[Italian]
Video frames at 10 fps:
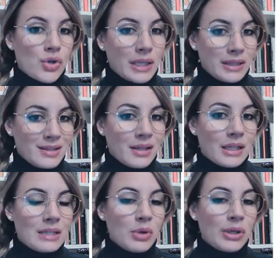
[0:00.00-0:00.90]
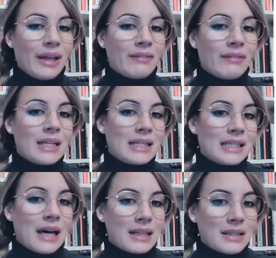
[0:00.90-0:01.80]
cioè il cristianesimo, andava a
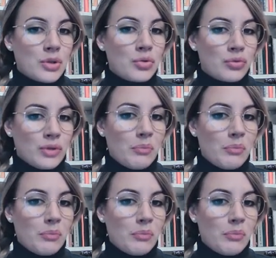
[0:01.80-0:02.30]
innestarsi su